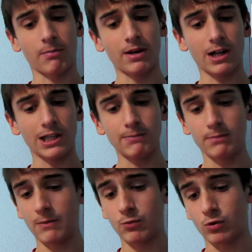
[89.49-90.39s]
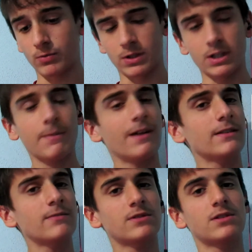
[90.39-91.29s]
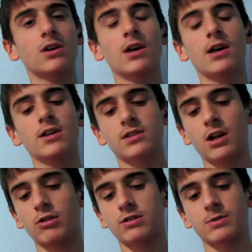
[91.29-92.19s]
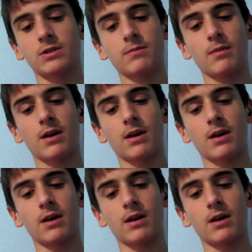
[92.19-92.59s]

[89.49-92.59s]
Ben aldım memnunum dedi. Ben dedim ki sağ olasın dedim.